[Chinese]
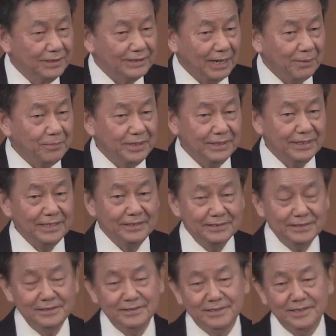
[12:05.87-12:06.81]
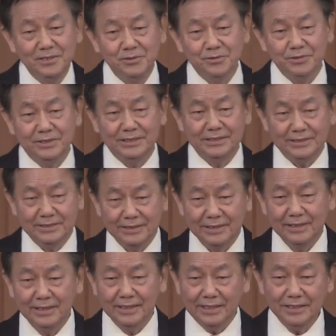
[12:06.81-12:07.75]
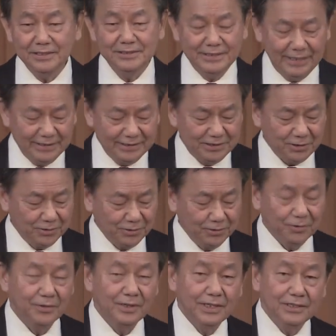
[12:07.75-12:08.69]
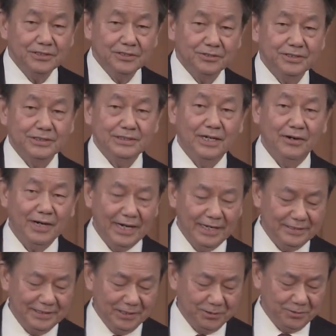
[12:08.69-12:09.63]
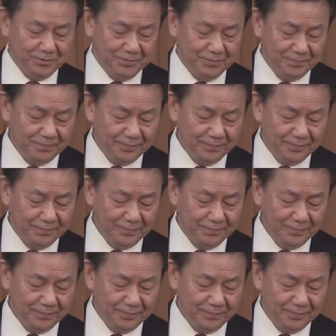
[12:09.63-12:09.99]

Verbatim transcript: 他们内心深处其实更加的丑陋，就是要害耶稣。